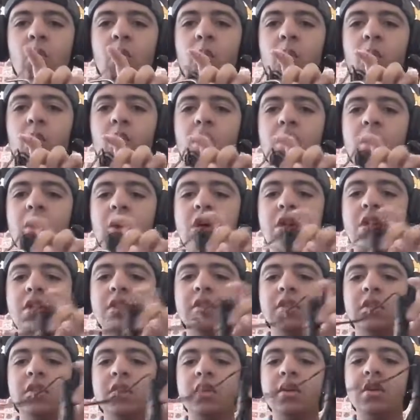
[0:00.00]

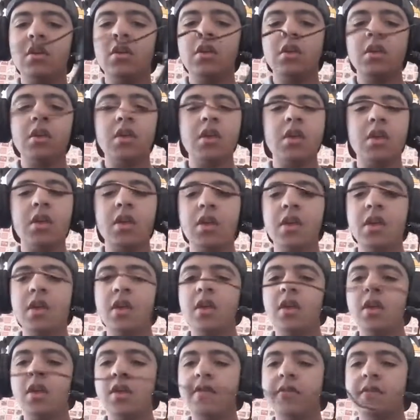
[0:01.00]
وات ذا
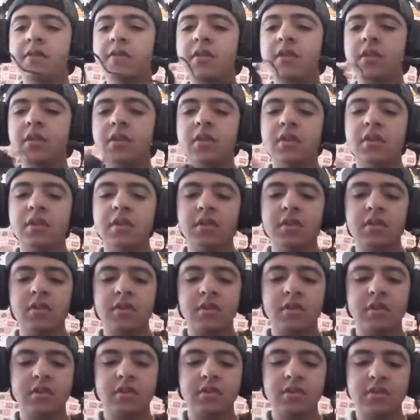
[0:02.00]
اف
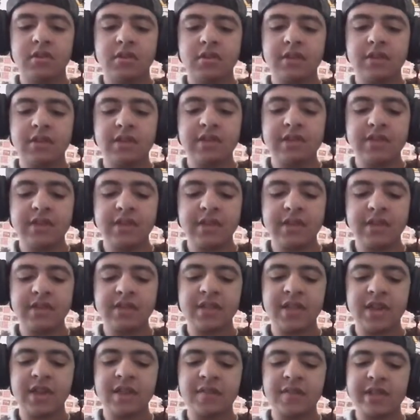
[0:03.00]
ستيل سي
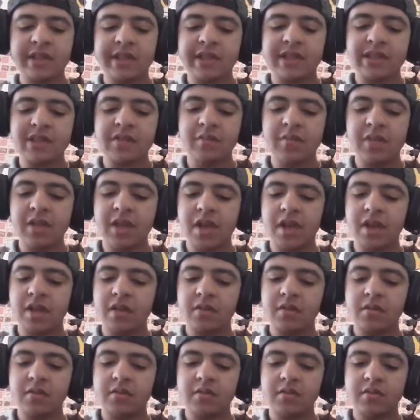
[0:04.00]
رايفل 300
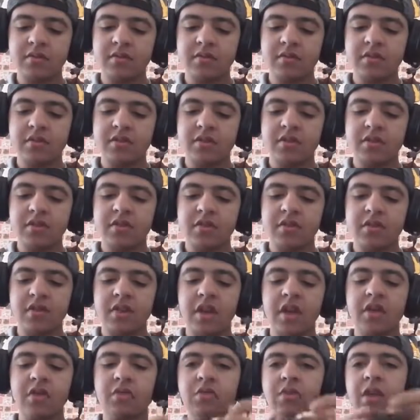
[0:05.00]

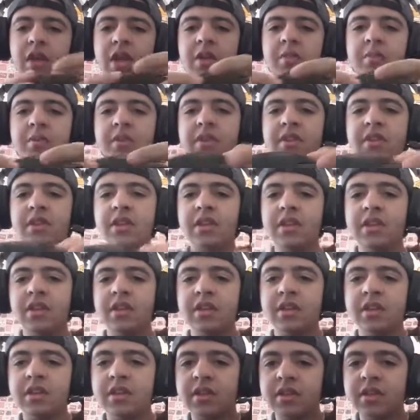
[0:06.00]
هادو اللعيبه ديال
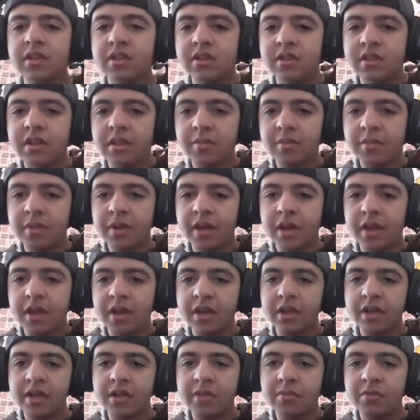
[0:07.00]
دي بي
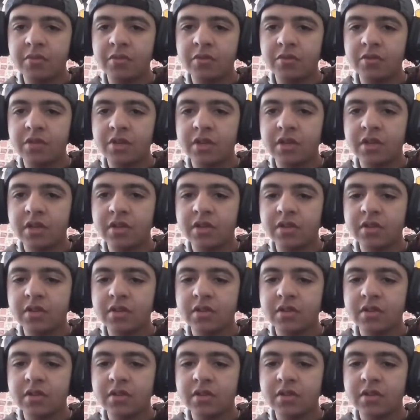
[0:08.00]
اي البطونات